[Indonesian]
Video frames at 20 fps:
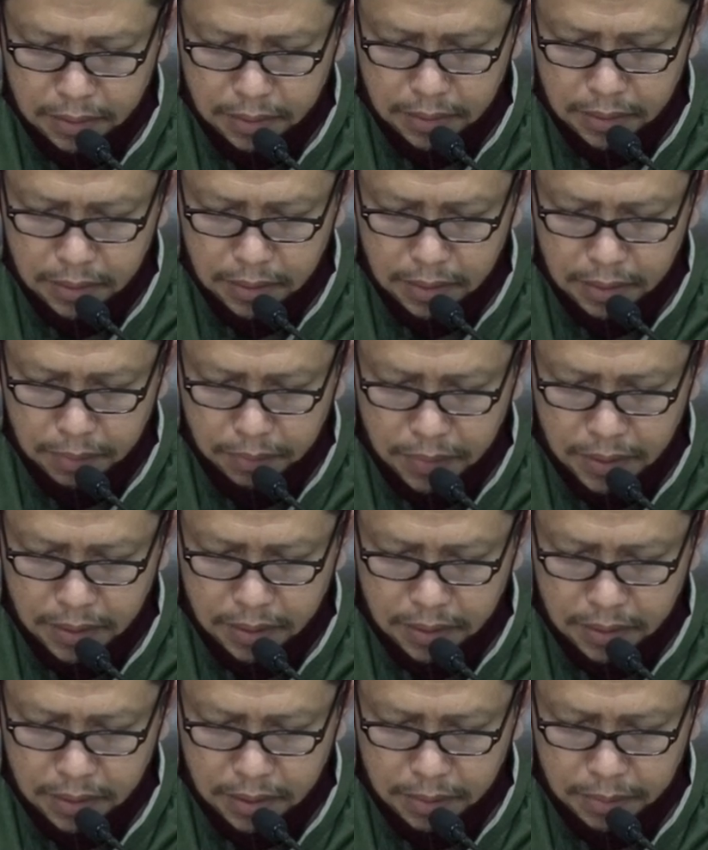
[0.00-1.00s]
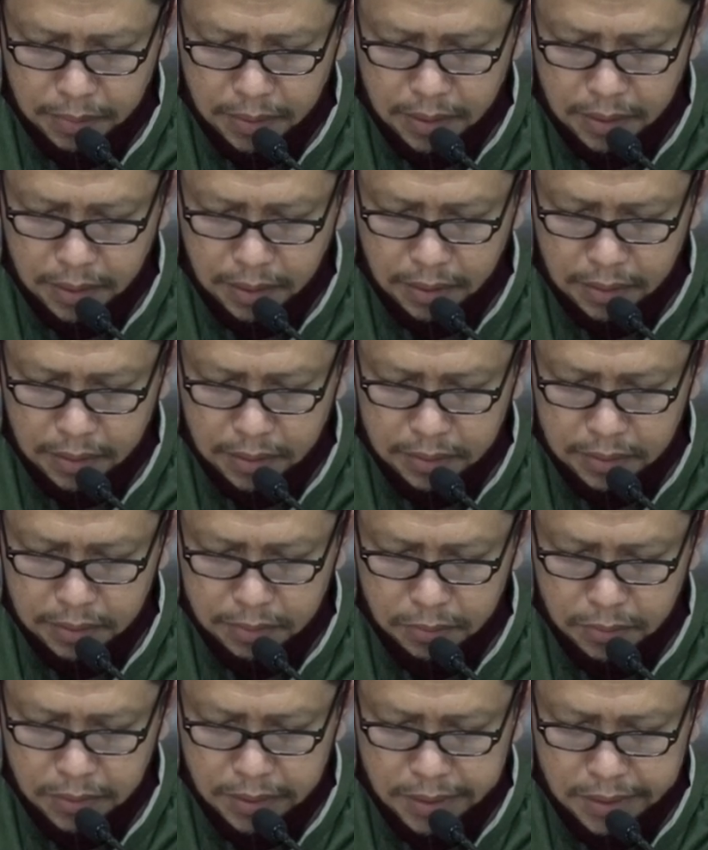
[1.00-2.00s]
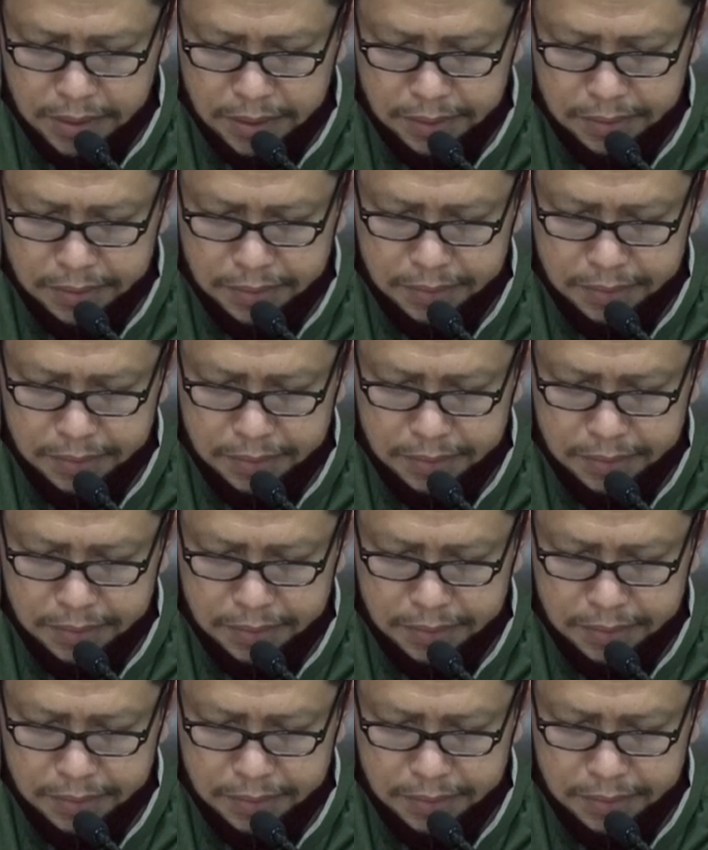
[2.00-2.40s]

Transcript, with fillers: Allah limpahkan kepada kita semua.